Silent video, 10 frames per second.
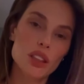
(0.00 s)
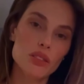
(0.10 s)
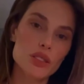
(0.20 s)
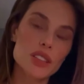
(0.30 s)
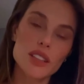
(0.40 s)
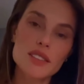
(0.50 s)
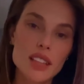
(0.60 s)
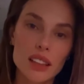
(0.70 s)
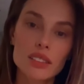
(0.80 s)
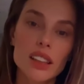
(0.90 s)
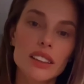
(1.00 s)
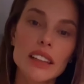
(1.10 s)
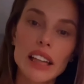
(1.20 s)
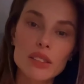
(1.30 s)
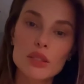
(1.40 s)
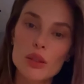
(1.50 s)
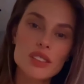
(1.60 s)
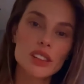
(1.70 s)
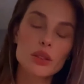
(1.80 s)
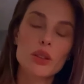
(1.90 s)
o que vocês sentem
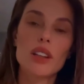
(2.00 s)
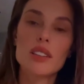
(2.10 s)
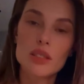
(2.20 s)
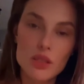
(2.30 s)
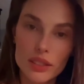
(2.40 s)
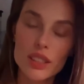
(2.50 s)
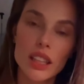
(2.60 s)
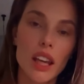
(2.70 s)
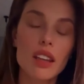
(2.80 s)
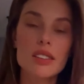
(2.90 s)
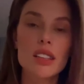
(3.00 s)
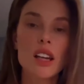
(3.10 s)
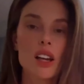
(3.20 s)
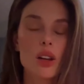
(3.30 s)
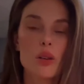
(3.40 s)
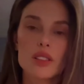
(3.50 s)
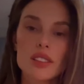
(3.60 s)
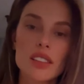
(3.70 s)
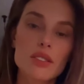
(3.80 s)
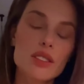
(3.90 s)
dentro assim do coração de vocês,
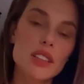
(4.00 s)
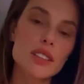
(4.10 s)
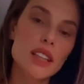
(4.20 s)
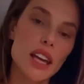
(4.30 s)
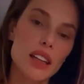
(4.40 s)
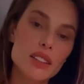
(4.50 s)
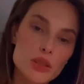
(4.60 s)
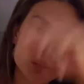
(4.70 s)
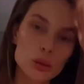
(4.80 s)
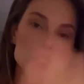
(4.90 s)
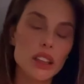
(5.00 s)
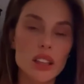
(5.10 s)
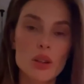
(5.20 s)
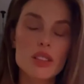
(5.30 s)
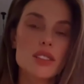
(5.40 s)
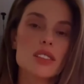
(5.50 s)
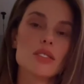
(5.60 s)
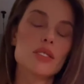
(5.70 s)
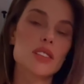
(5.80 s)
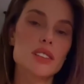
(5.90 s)
coisas que vocês querem excluir,
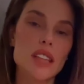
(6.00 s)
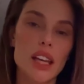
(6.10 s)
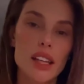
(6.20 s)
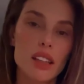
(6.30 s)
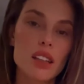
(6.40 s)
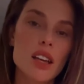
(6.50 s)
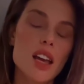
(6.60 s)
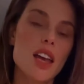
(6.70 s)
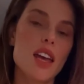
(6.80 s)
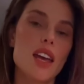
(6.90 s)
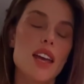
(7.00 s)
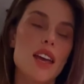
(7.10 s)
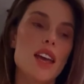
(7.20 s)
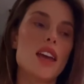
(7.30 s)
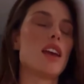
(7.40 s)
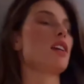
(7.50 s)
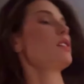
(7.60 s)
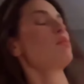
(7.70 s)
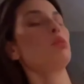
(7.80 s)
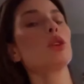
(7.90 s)
coisas que vocês querem
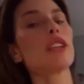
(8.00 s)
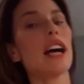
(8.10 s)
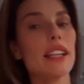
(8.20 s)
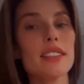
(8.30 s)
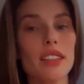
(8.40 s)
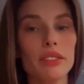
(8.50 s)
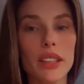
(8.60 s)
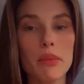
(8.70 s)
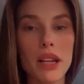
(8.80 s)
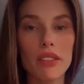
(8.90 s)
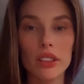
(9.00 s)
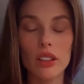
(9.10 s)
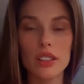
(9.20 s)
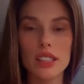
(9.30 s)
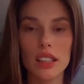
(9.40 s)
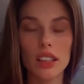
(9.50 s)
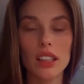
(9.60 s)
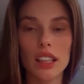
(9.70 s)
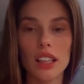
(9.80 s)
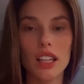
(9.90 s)
é, votar nessa vida maravilhosa
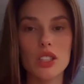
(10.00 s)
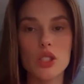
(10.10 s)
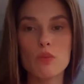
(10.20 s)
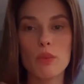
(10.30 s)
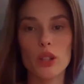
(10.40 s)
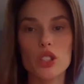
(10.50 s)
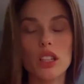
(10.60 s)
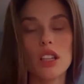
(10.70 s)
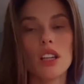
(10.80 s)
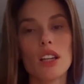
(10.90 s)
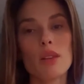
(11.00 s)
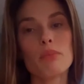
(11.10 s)
aí que a gente pode